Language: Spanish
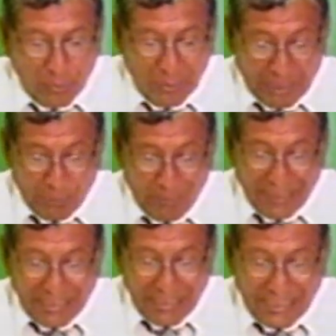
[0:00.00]
que
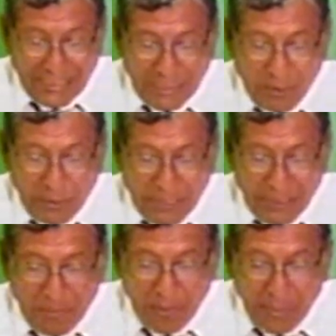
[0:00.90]
actualmente tiene
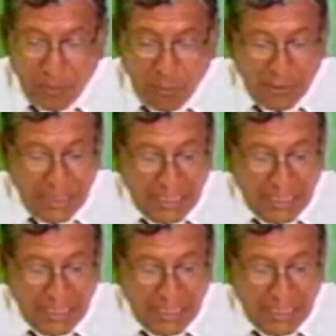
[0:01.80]
130.000 vehículos,